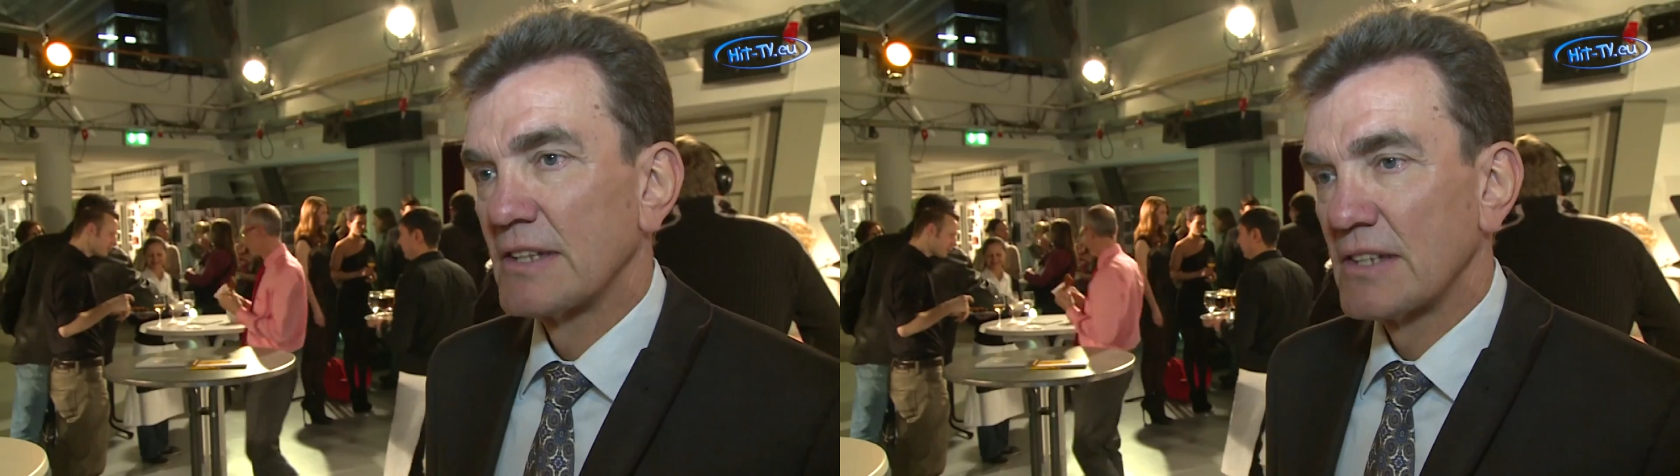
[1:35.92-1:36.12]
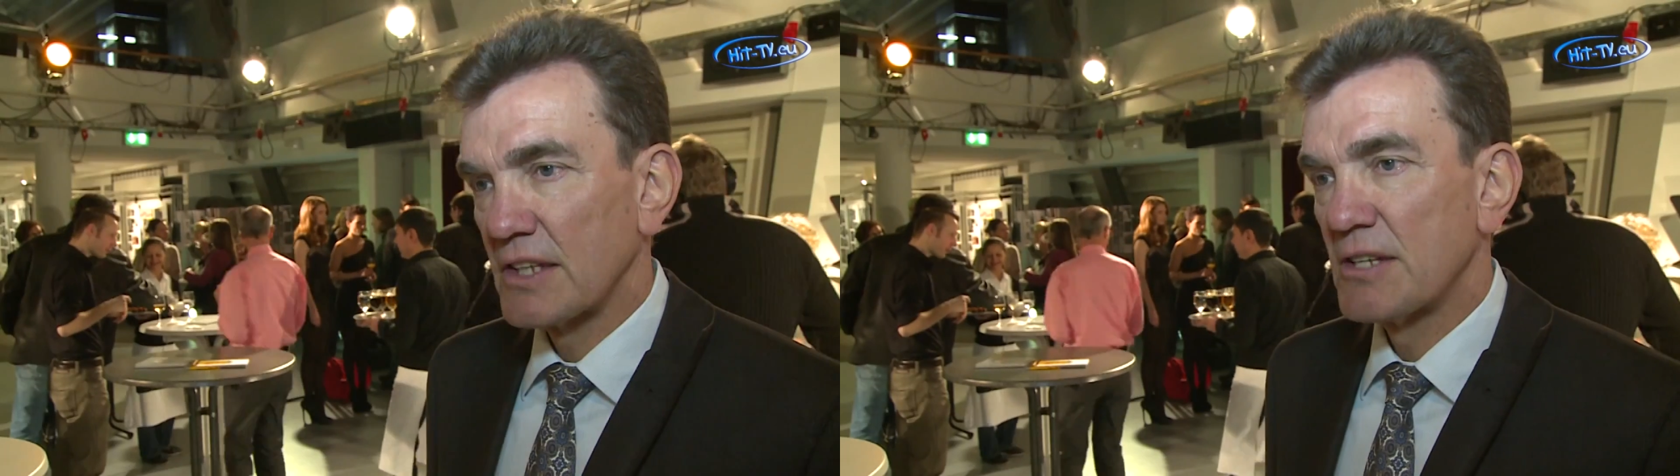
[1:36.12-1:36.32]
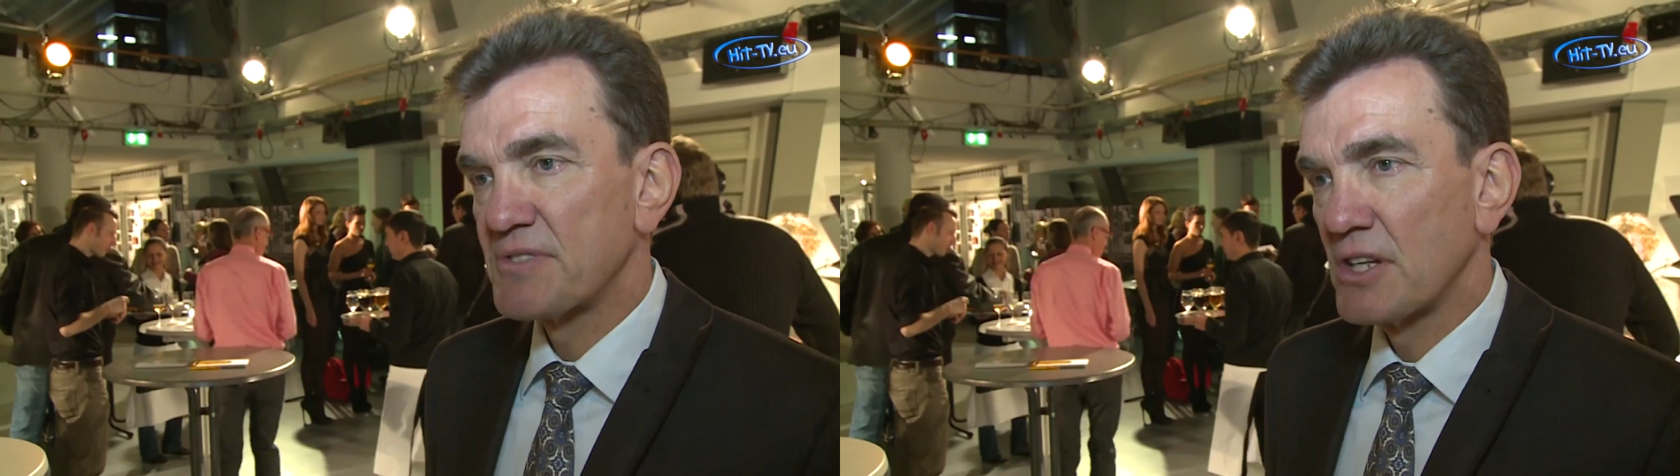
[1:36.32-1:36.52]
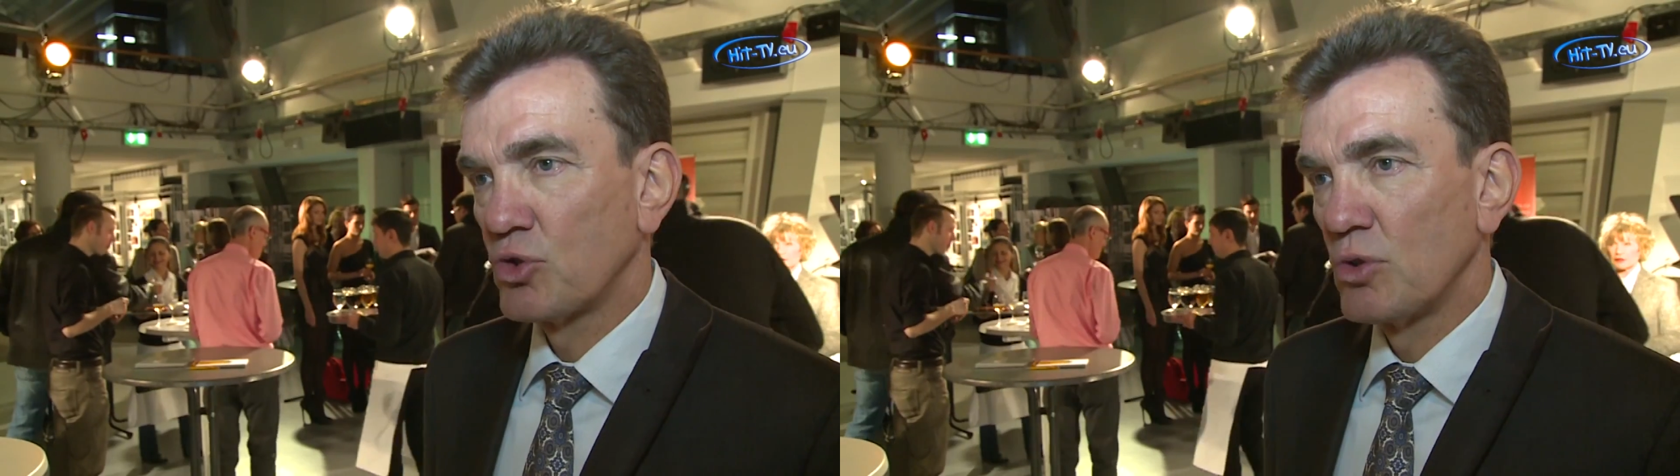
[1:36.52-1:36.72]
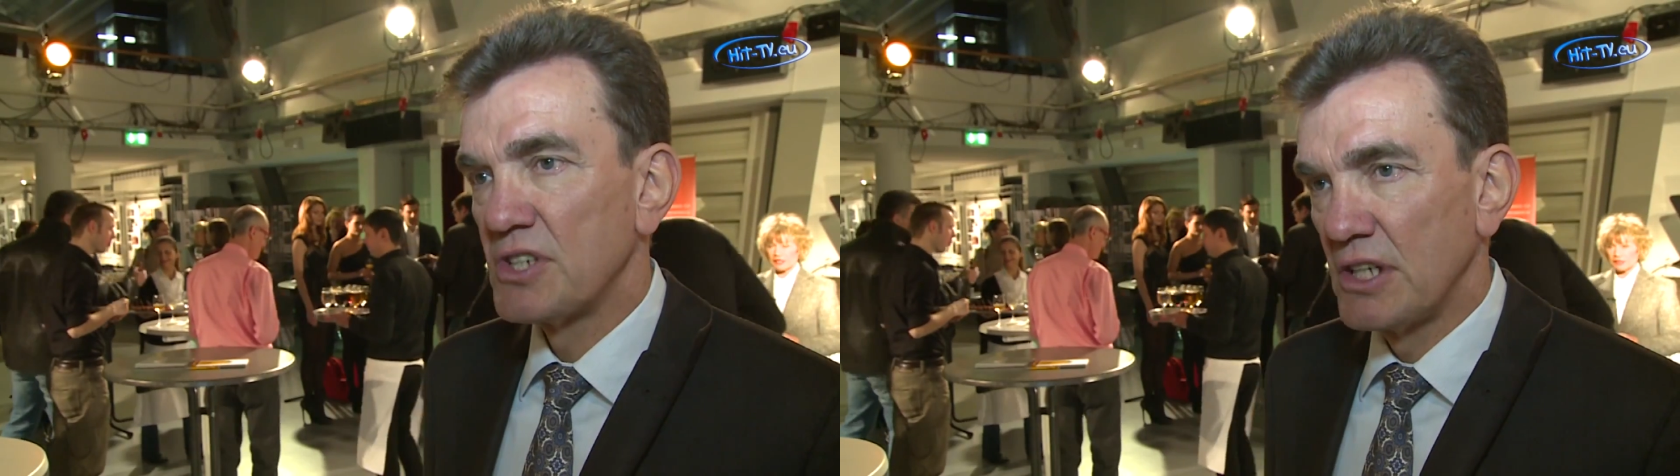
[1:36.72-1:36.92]
Da gibt es
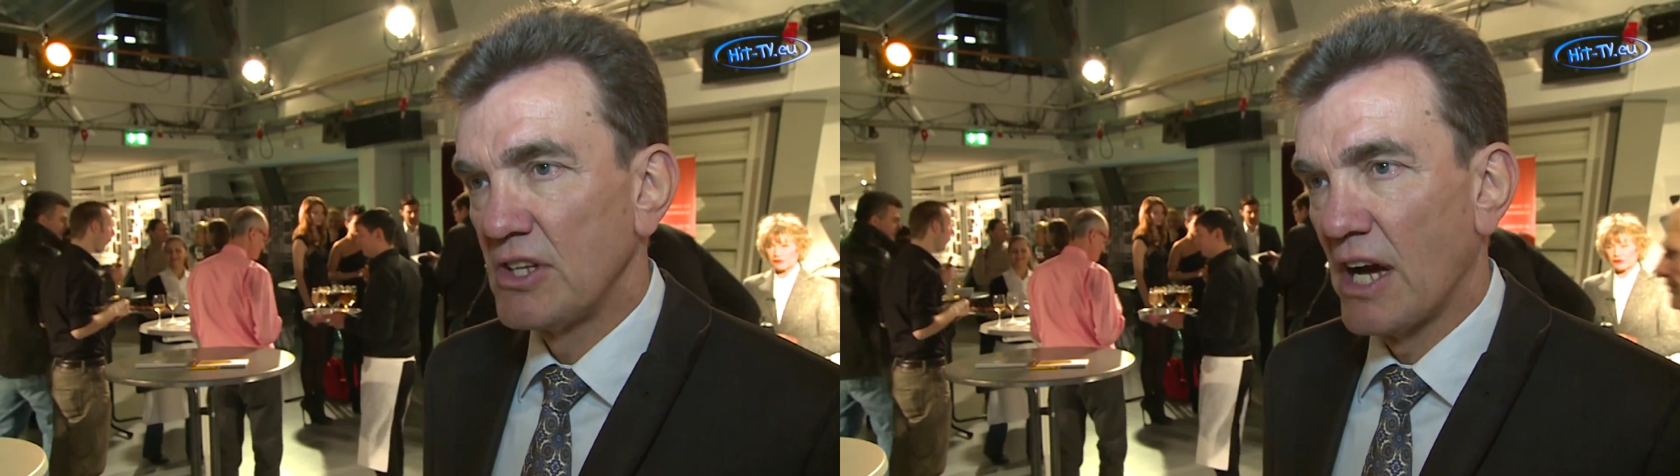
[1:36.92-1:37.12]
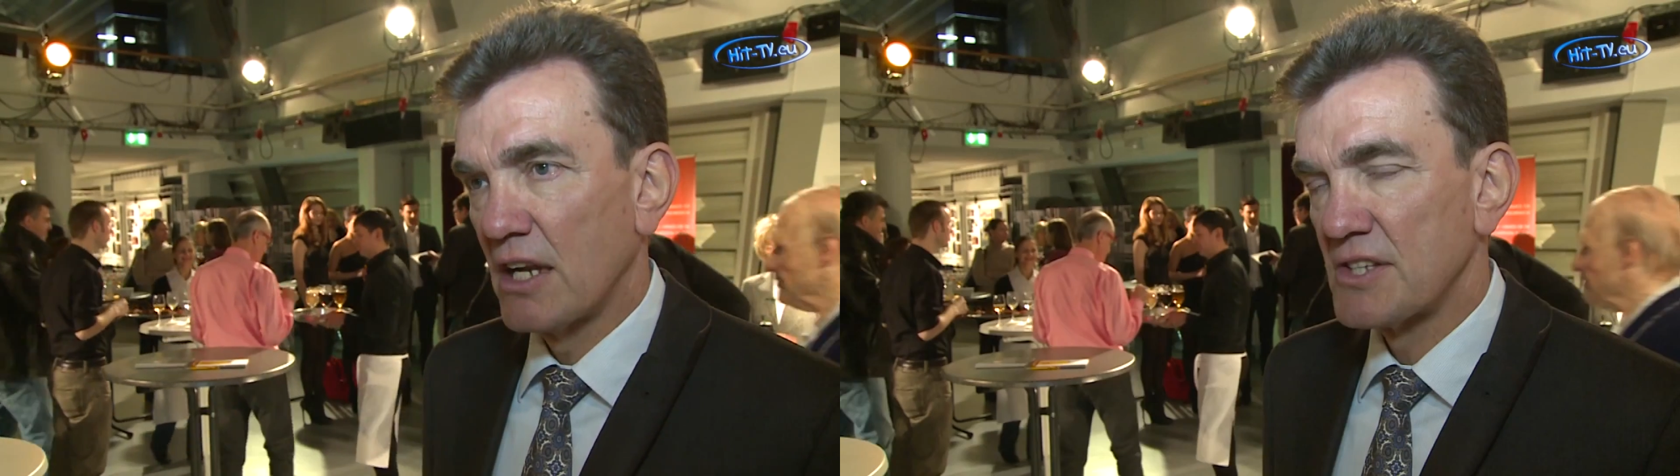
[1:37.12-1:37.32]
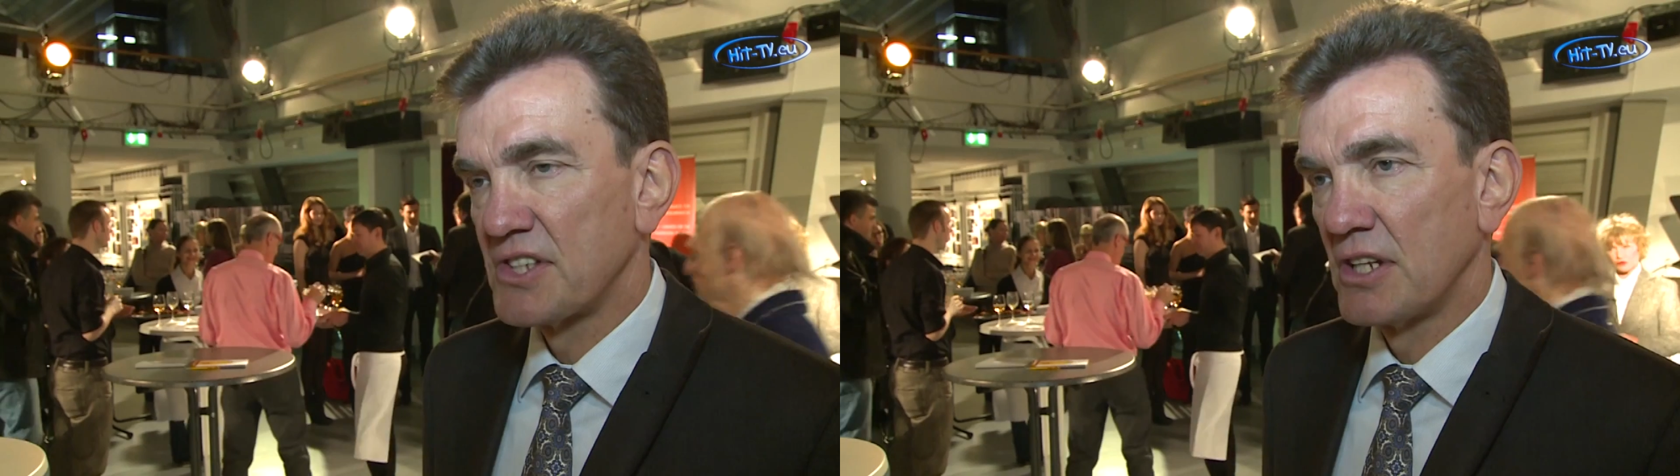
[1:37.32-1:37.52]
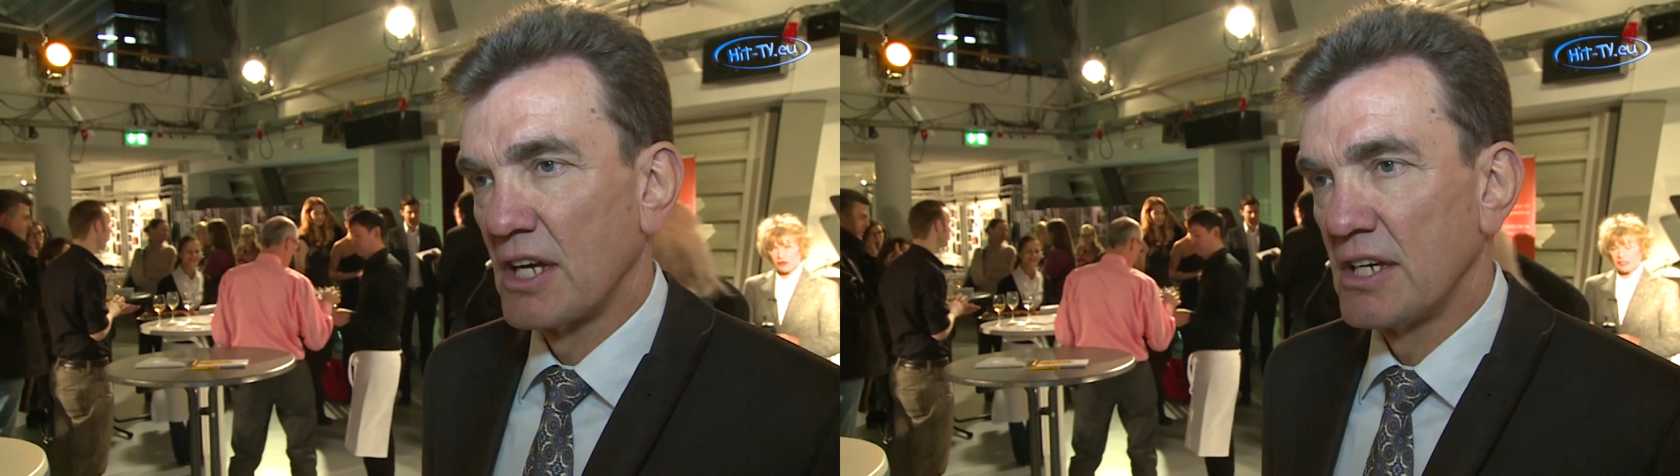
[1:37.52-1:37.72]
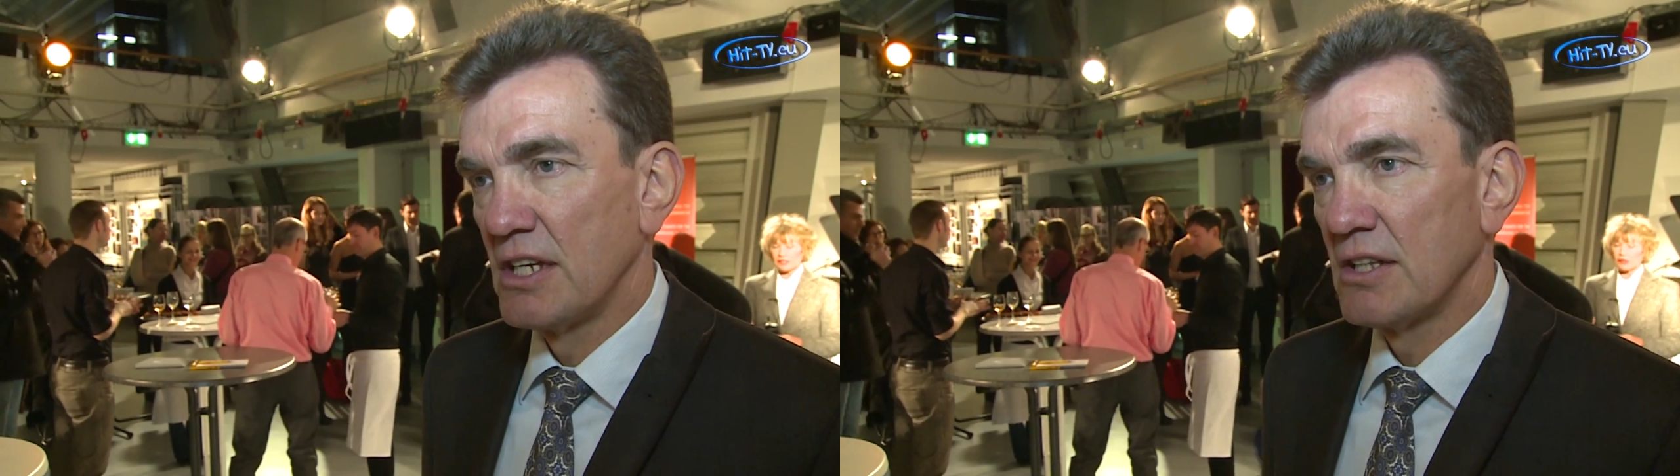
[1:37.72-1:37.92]
natürlich ideale
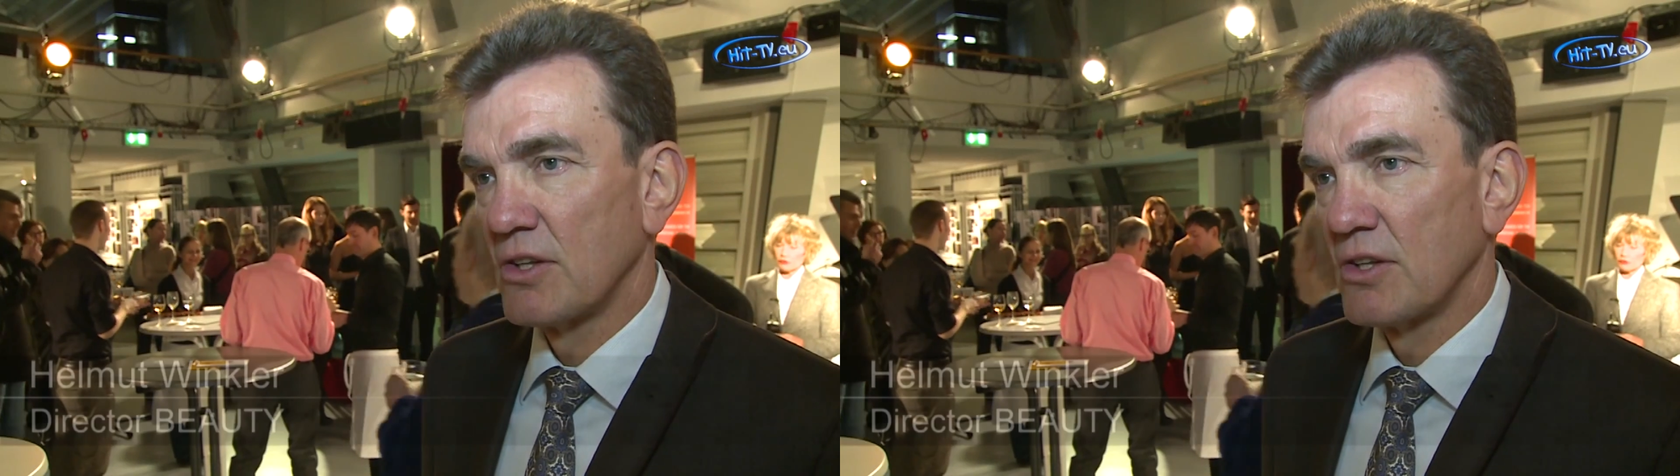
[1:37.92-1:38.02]
Synergien.